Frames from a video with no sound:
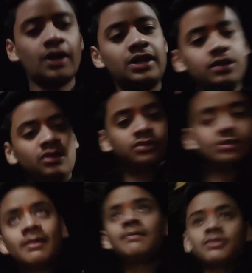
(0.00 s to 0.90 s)
फाइनली
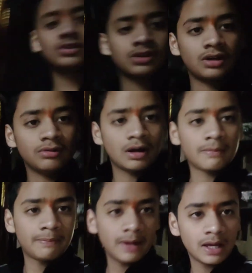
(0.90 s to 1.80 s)
दोस्तों मैं पहुंच गया हूँ घर
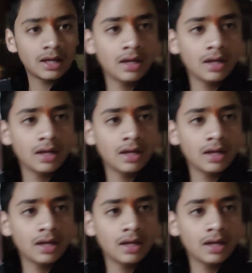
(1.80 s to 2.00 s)
पे